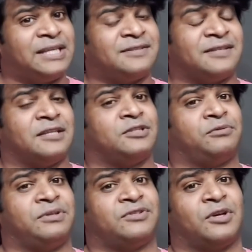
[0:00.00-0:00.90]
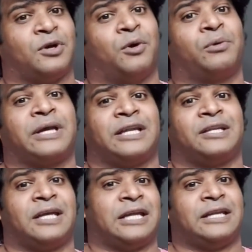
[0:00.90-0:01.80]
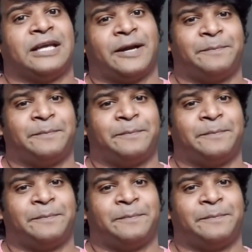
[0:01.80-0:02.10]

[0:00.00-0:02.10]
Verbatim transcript: люди разных возрастных групп и разного